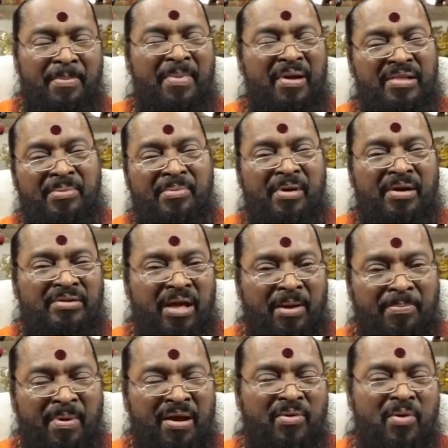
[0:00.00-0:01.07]
అమ్మాయి తరపున మాట్లాడితే
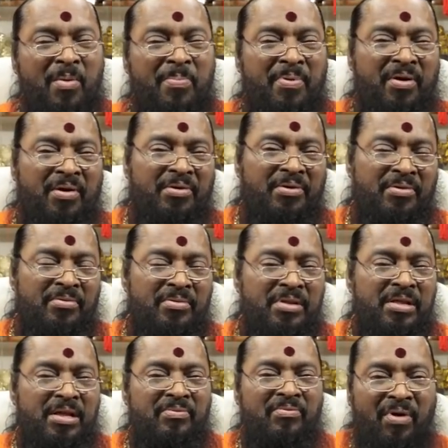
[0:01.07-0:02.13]
అబ్బాయి కోపం రావటం
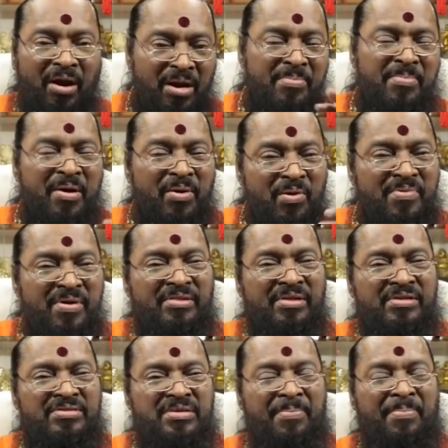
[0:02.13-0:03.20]
వాళ్ళు మరో
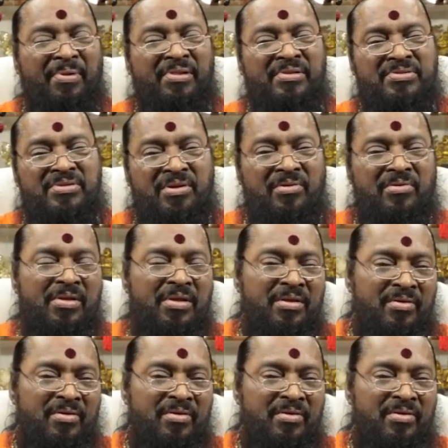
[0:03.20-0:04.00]
వ్యక్తిని సంప్రదించటం